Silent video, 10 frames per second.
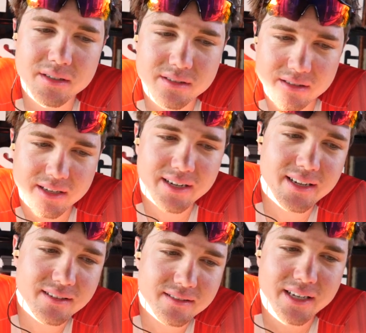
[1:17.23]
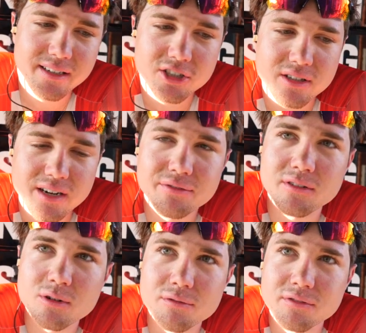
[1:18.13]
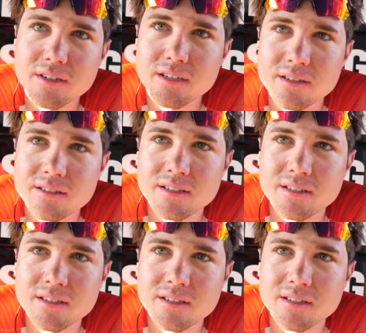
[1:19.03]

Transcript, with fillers: dass der linke Streifen noch offen war,